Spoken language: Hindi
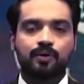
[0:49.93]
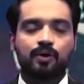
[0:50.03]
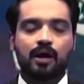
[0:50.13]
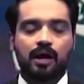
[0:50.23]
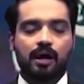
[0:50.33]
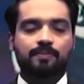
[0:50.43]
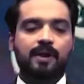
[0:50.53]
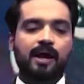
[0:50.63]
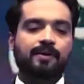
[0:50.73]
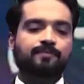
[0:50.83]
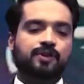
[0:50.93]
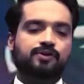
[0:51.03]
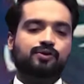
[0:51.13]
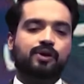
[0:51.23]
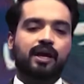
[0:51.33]
को अपनाएँ
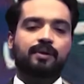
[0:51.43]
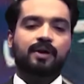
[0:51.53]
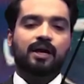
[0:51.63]
जो कि